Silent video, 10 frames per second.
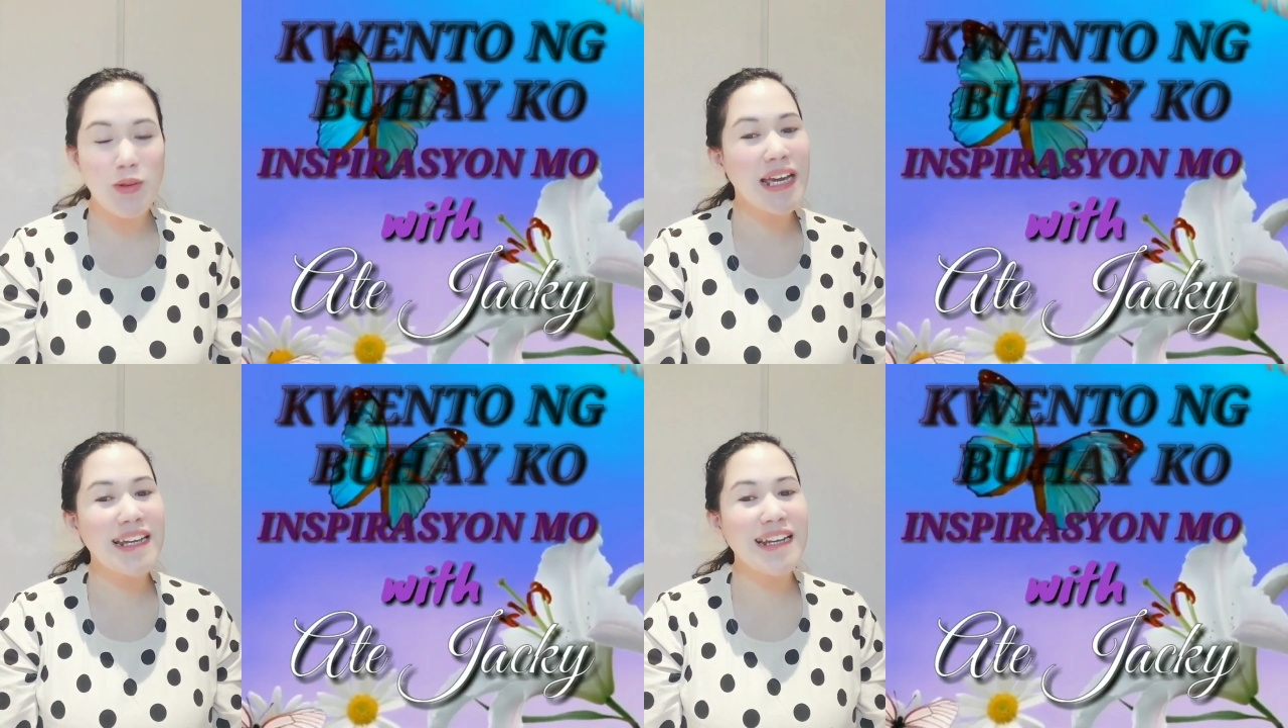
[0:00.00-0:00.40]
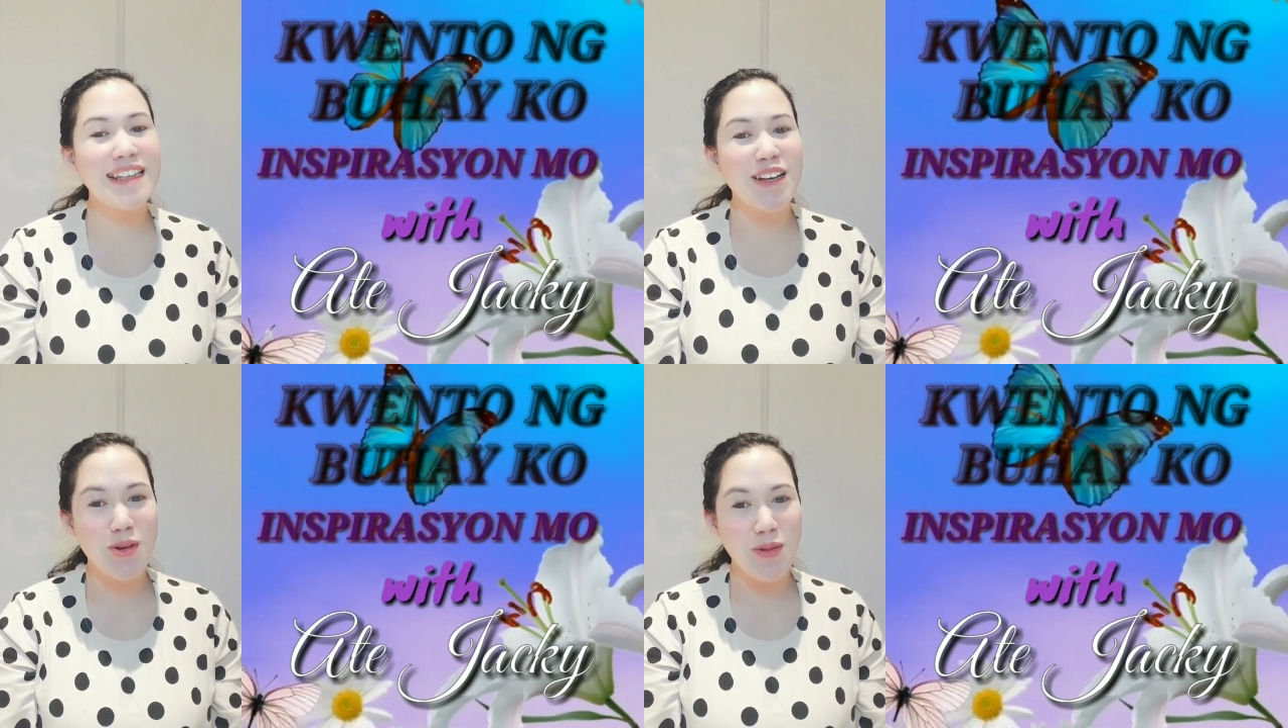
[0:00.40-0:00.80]
Tunghayan
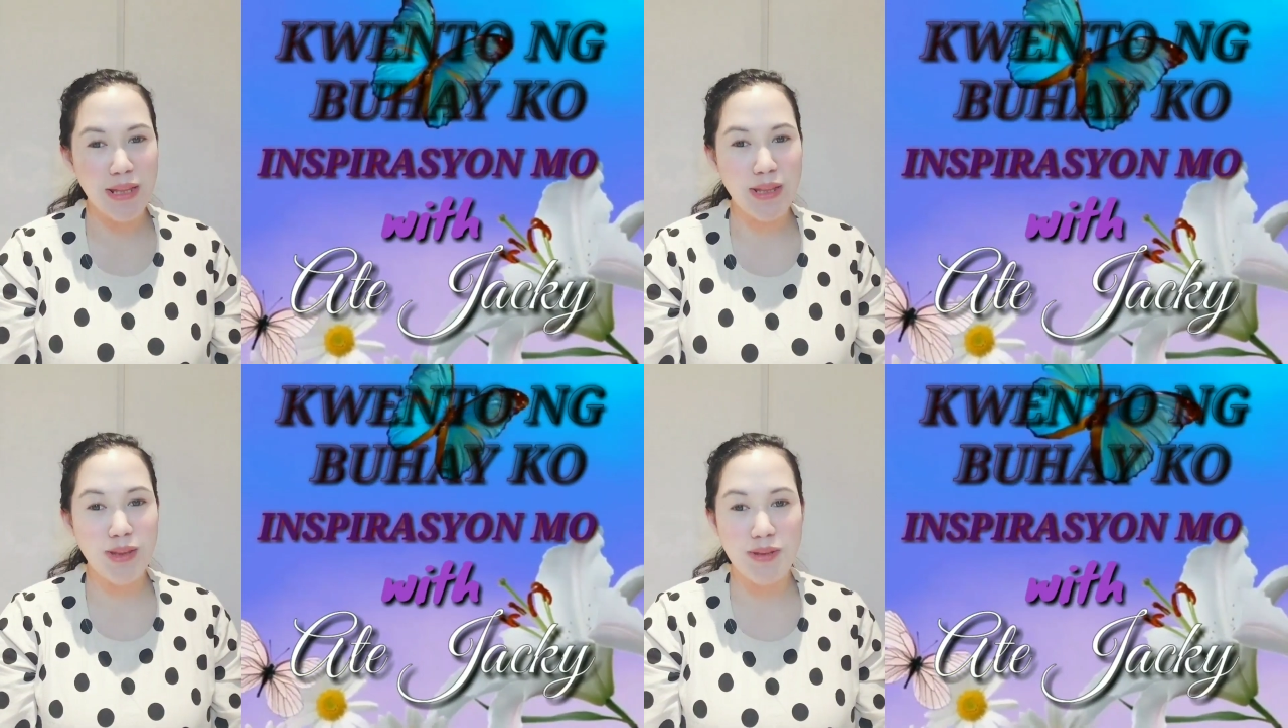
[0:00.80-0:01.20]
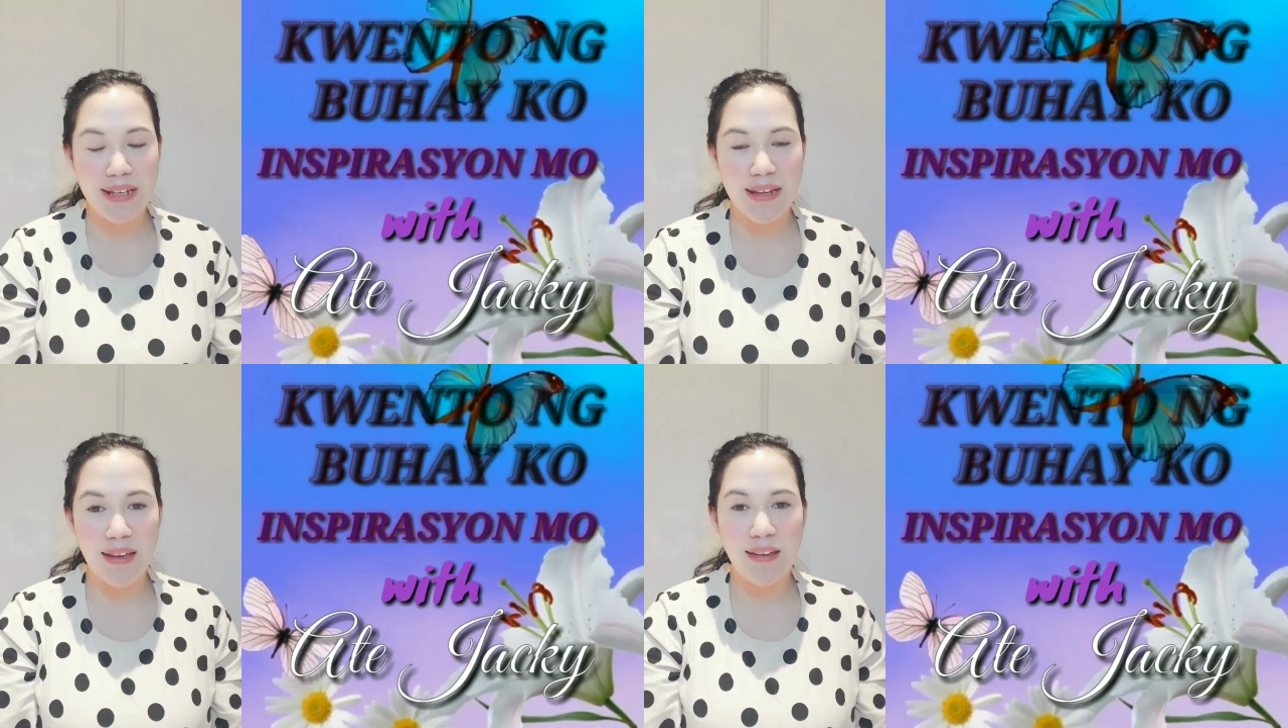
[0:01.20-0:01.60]
natin ang kwento
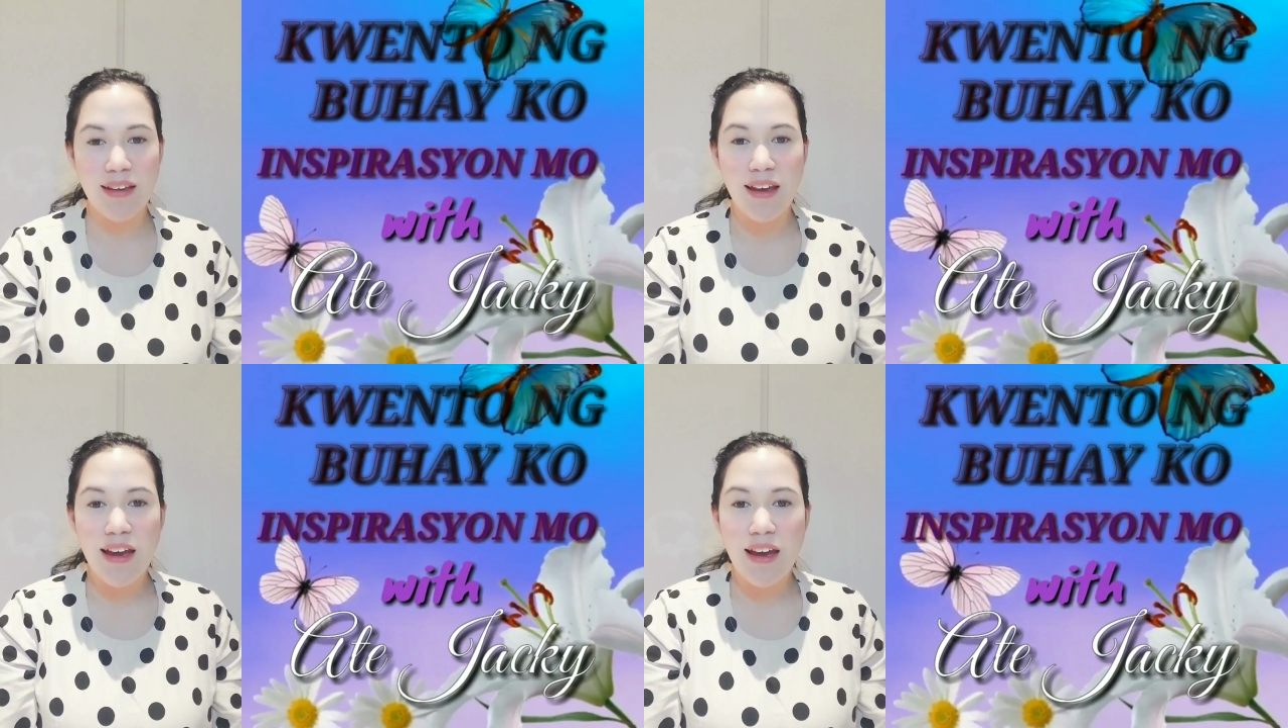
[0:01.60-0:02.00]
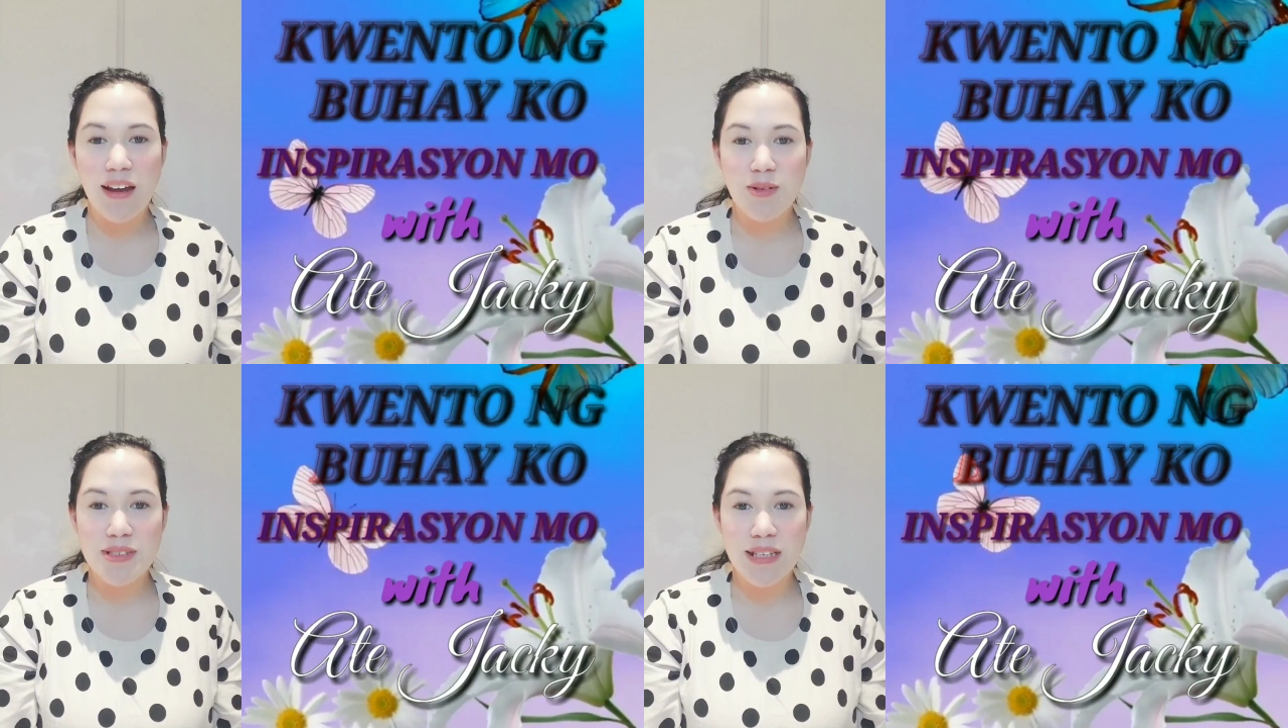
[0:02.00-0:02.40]
ni Rey
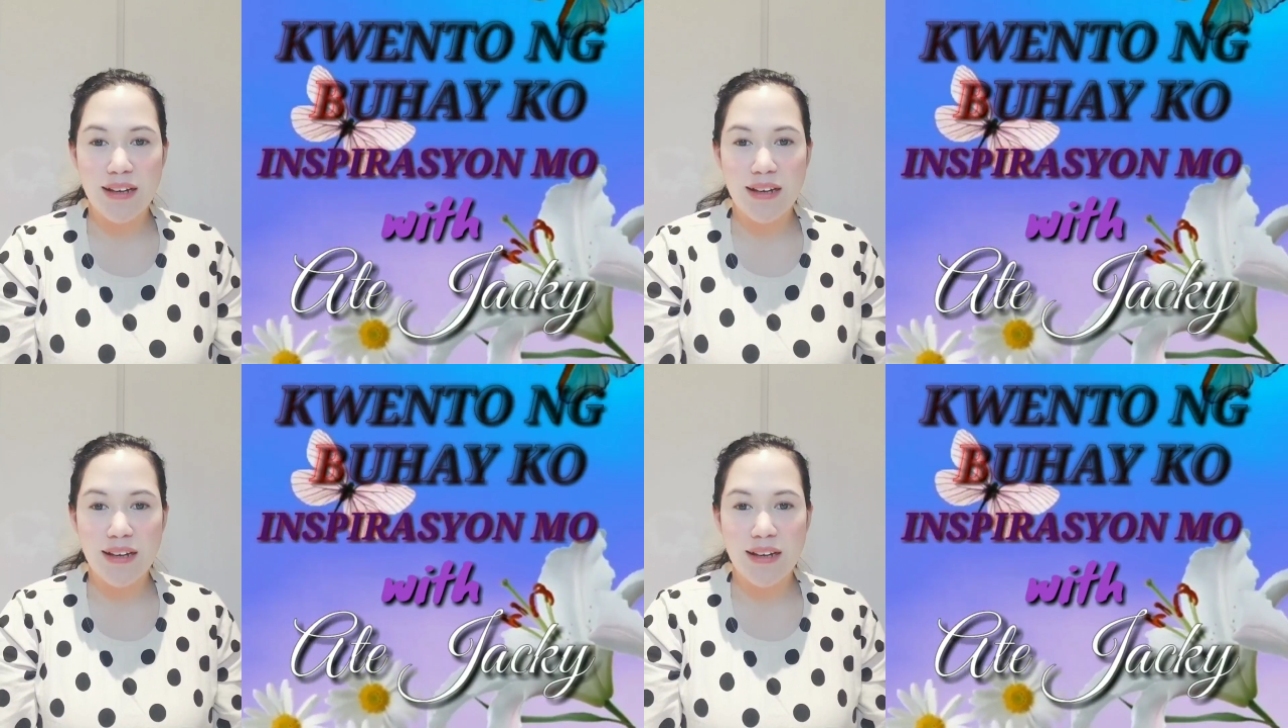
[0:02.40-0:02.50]
kung